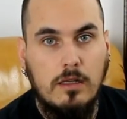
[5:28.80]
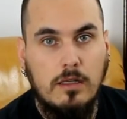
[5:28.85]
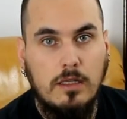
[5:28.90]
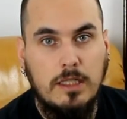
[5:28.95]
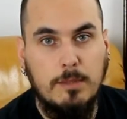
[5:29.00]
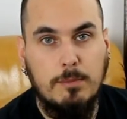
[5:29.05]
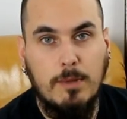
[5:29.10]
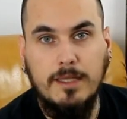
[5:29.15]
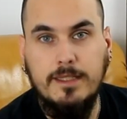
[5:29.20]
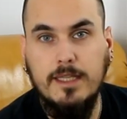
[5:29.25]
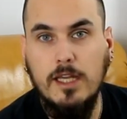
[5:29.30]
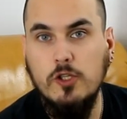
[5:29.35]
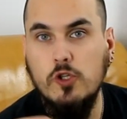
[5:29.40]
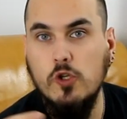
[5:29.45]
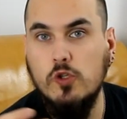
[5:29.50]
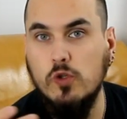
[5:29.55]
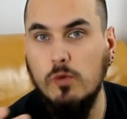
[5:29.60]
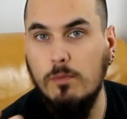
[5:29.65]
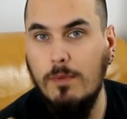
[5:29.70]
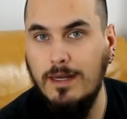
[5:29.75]
Les braquages se
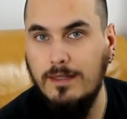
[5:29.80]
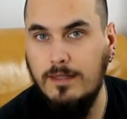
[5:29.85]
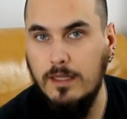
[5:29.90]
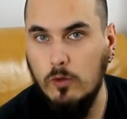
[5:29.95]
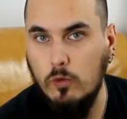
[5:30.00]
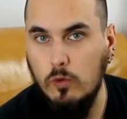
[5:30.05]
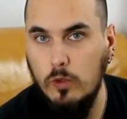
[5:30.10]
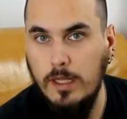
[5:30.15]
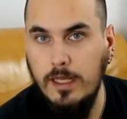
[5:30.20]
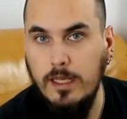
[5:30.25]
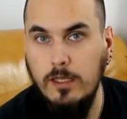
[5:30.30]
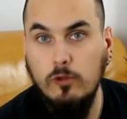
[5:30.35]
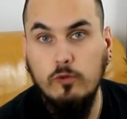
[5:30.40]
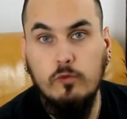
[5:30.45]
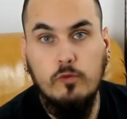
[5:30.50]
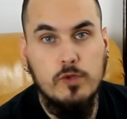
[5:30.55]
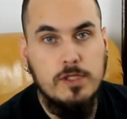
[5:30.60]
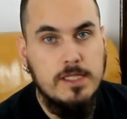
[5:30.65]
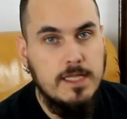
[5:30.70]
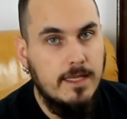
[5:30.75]
sont mal déroulés et une
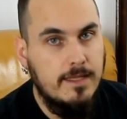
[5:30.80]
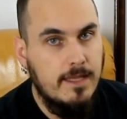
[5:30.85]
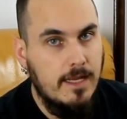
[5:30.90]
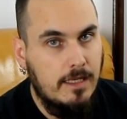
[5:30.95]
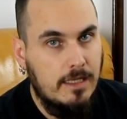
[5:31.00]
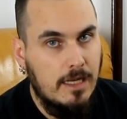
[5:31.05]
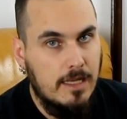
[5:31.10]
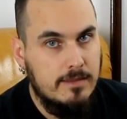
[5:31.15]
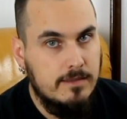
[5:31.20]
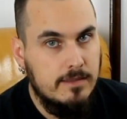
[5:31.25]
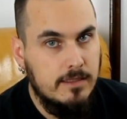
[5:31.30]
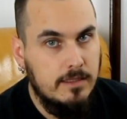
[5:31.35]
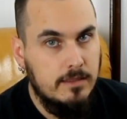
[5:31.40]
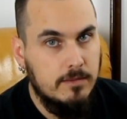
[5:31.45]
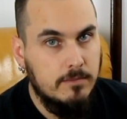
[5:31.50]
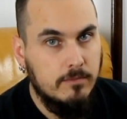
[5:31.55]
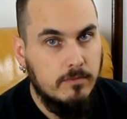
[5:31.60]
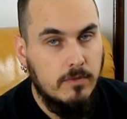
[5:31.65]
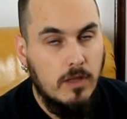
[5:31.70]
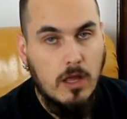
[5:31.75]
fusillade a éclaté.
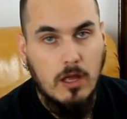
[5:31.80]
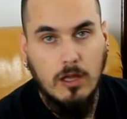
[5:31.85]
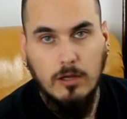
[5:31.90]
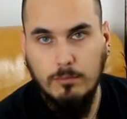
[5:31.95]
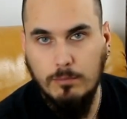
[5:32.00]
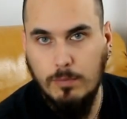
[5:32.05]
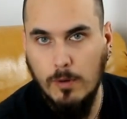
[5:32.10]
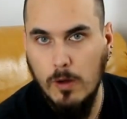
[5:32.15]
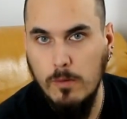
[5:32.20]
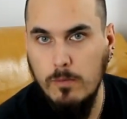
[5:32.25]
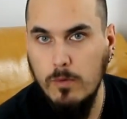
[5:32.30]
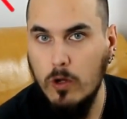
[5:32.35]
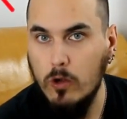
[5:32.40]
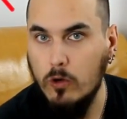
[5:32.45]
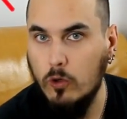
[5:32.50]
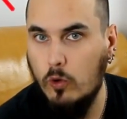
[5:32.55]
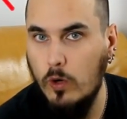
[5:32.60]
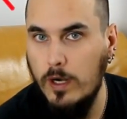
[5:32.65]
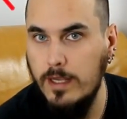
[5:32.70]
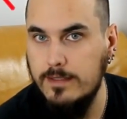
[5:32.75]
Bob,
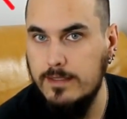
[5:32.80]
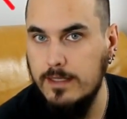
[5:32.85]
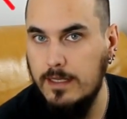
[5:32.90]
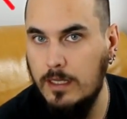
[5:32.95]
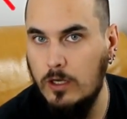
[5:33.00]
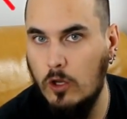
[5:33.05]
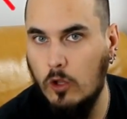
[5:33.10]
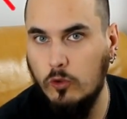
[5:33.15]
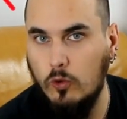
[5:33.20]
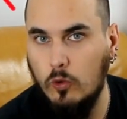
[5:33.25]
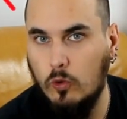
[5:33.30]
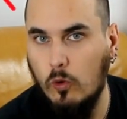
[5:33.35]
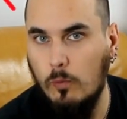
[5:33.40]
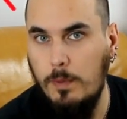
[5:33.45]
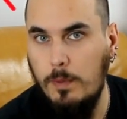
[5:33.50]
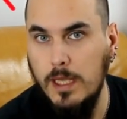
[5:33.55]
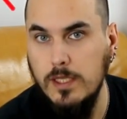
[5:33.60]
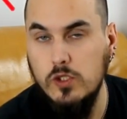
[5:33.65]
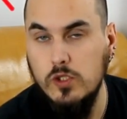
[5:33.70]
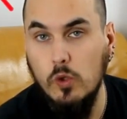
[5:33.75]
Great et leurs deux
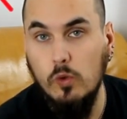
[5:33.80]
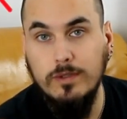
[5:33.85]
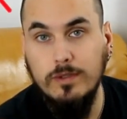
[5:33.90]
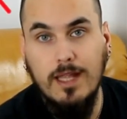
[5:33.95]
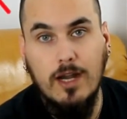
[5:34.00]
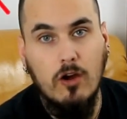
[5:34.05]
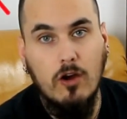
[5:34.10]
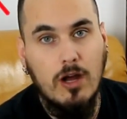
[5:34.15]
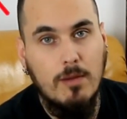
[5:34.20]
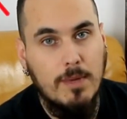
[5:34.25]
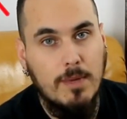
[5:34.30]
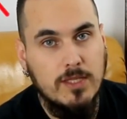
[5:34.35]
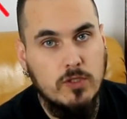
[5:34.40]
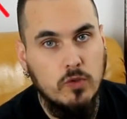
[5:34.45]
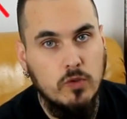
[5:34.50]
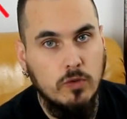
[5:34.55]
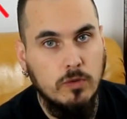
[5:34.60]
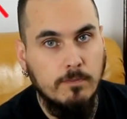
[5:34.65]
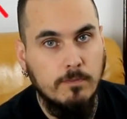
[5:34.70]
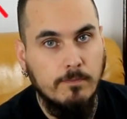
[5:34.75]
compères seront alors
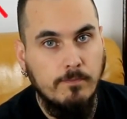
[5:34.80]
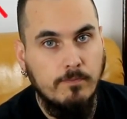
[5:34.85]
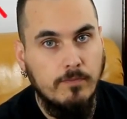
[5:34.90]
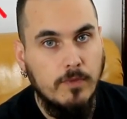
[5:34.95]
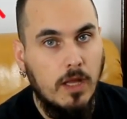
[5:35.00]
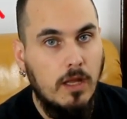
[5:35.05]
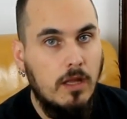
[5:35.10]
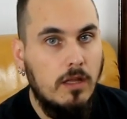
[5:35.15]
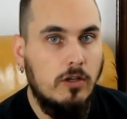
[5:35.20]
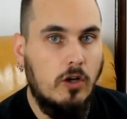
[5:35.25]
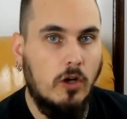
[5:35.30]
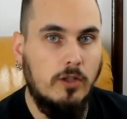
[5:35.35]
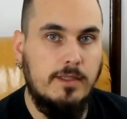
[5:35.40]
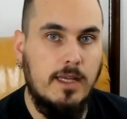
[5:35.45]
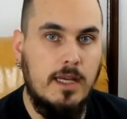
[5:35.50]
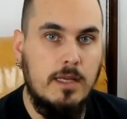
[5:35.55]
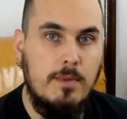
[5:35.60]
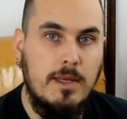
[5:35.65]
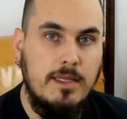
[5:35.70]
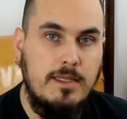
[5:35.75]
abattus. Quant à
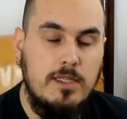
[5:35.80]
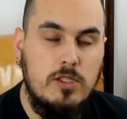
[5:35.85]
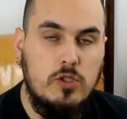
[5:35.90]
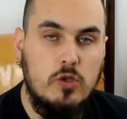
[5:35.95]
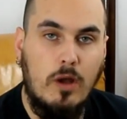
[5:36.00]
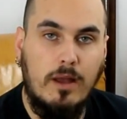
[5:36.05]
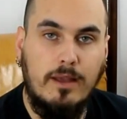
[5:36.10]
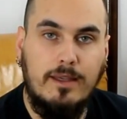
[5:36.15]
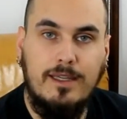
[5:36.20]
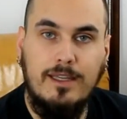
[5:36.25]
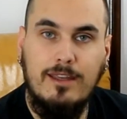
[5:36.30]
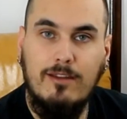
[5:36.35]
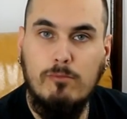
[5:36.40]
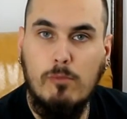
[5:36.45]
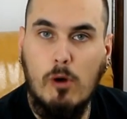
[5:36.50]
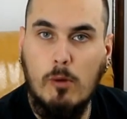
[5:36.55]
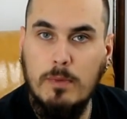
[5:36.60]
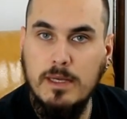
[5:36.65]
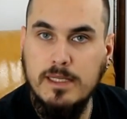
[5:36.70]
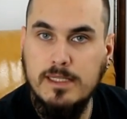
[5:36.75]
Emmett, il sera
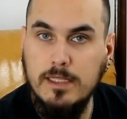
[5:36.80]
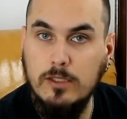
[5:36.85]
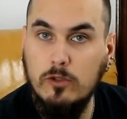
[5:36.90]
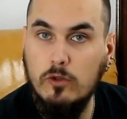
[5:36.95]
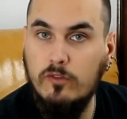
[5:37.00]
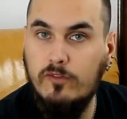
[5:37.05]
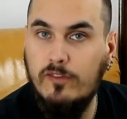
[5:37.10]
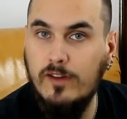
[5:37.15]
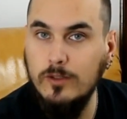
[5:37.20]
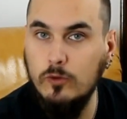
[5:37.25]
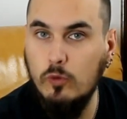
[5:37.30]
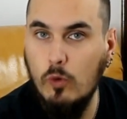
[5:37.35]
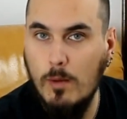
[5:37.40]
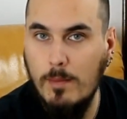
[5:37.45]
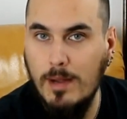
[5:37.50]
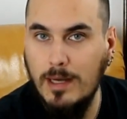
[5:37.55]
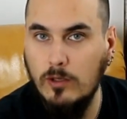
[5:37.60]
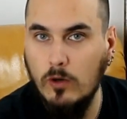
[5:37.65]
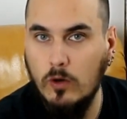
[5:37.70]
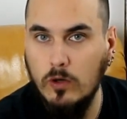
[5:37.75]
grièvement blessé de 23
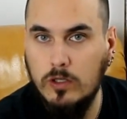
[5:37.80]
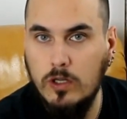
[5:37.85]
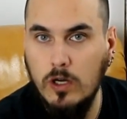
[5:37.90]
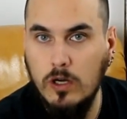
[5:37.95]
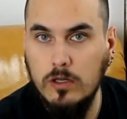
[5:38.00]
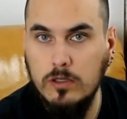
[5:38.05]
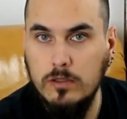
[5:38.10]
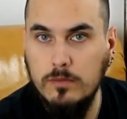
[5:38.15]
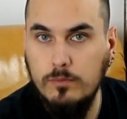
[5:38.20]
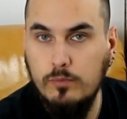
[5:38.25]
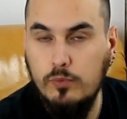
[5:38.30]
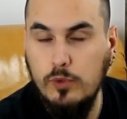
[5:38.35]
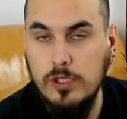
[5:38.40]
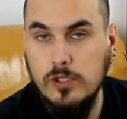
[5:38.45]
balles dans le corps, puis il